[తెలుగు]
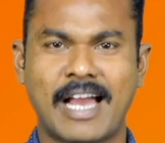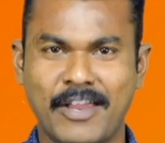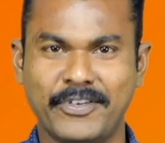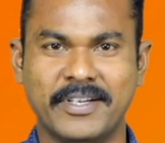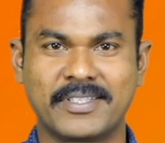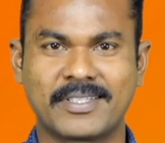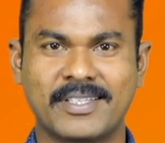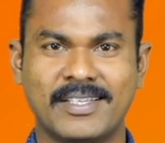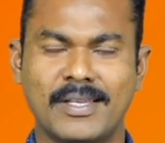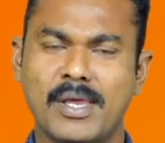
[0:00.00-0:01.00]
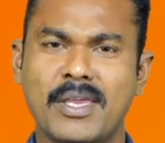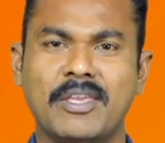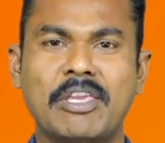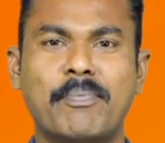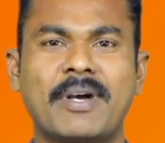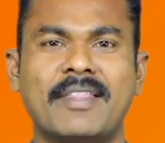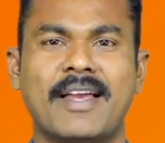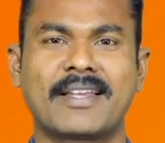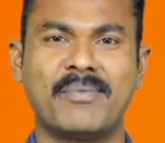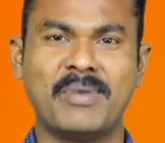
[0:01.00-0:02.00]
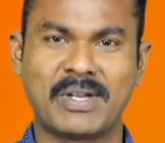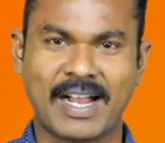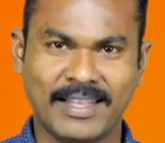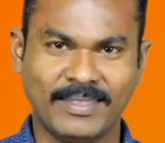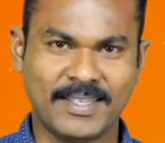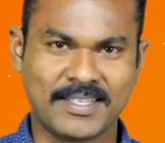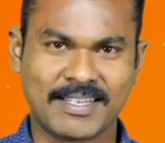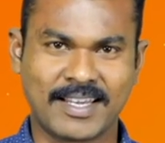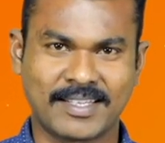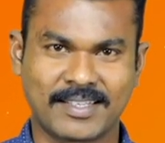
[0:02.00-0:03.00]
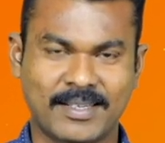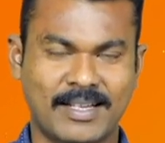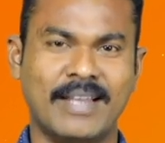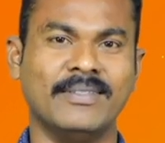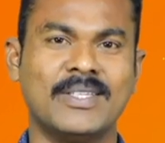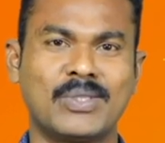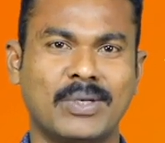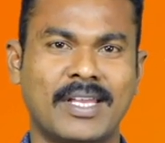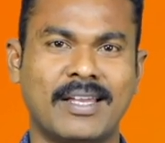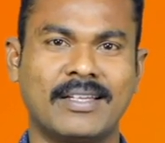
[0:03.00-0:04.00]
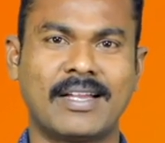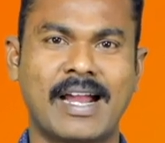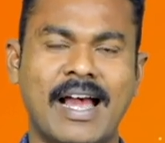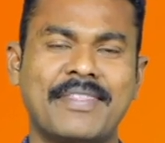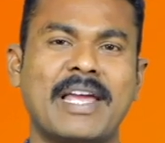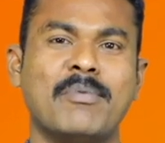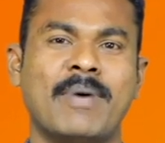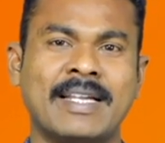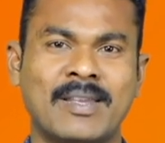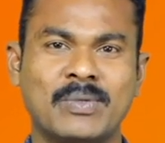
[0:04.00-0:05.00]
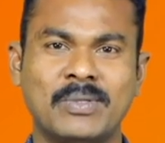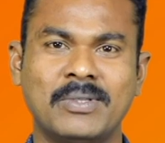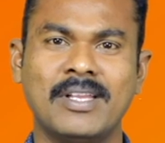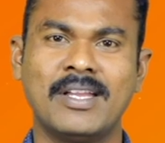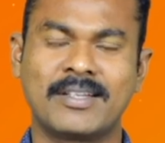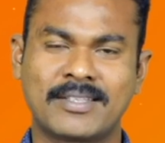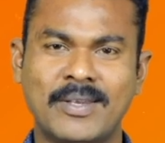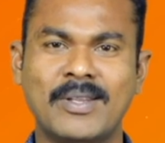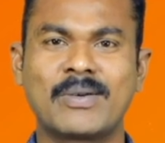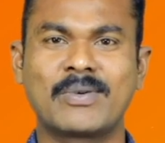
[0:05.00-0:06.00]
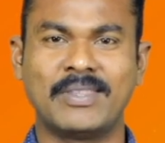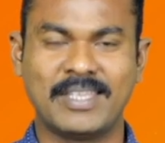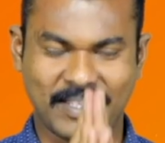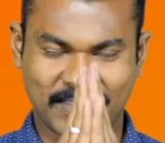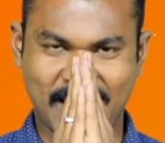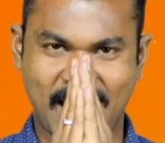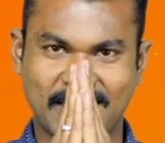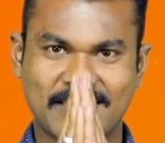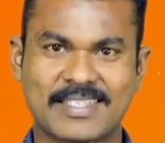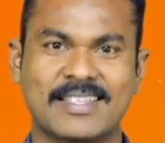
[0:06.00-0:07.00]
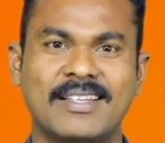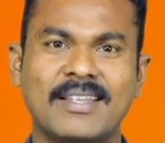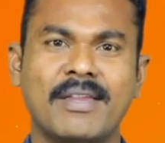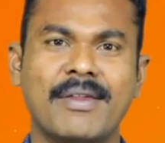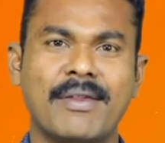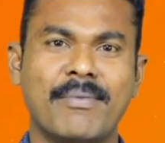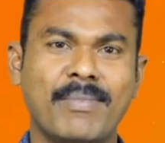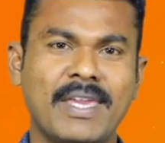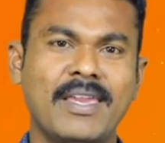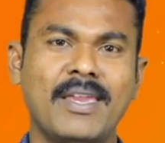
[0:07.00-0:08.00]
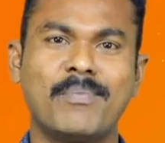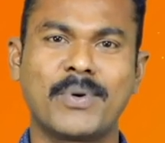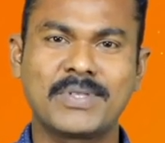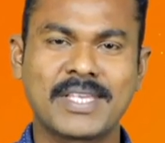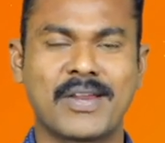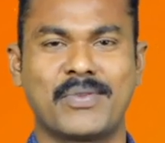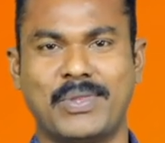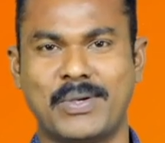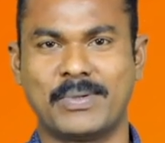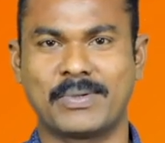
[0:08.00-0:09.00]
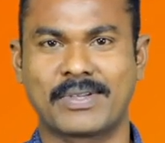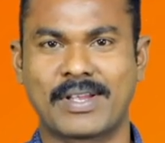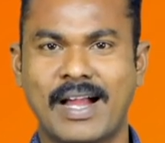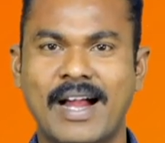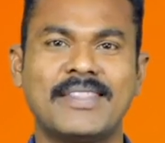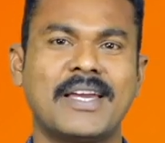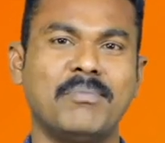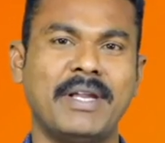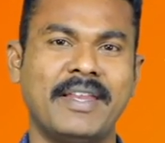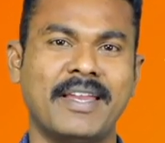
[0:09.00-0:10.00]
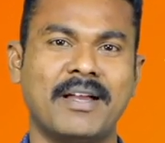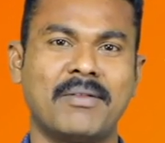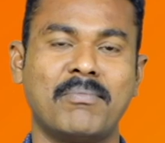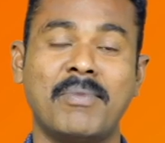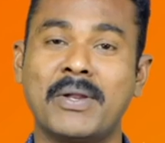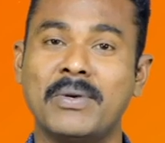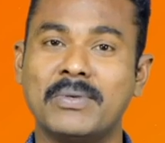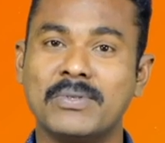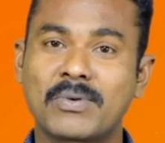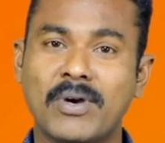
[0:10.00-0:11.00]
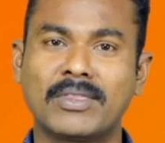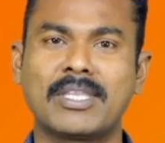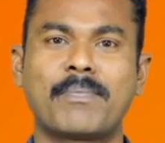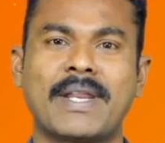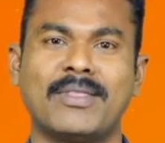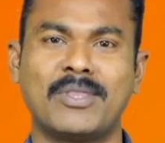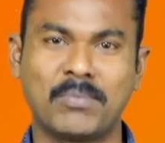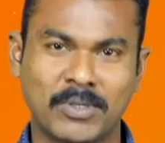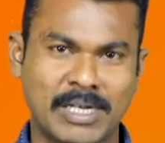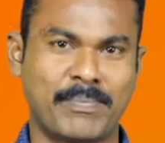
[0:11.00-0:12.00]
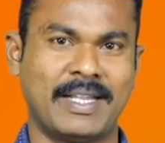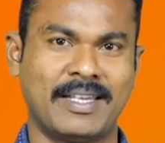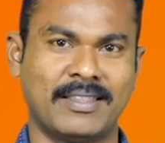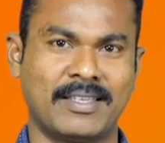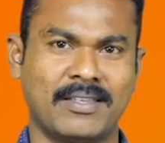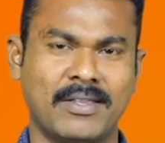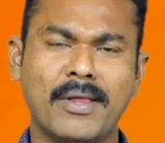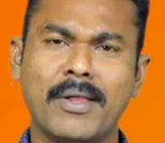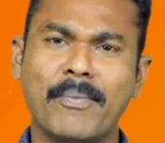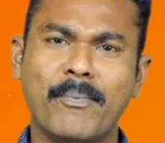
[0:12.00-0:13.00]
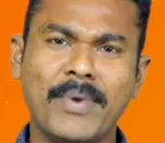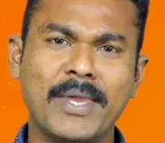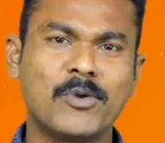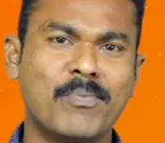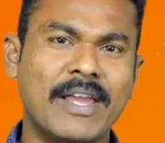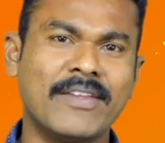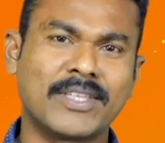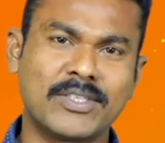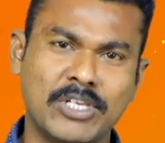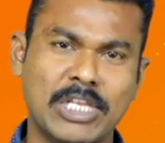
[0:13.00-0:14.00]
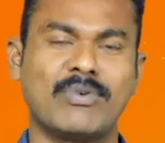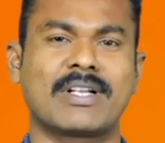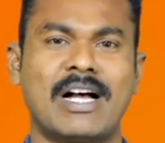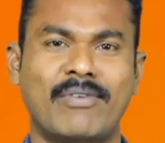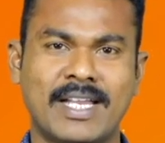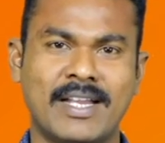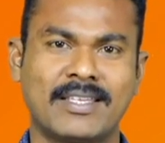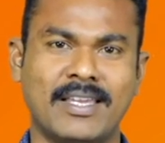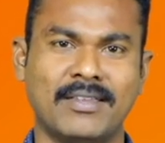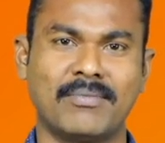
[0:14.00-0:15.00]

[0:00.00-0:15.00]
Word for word: హాయ్ వ్యూయర్స్ ఇప్పటిదాకా మీరు అందించిన అందిస్తున్న ఆదరాభిమానాలకు తన్నుల కొద్దీ థ్యాంక్స్ మీ ప్రోత్సాహంతో ఆదాన్ మీడియా మరో కొత్త ప్రయత్నం మొదలుపెట్టింది మీకు మరింత చేరువ కావడానికి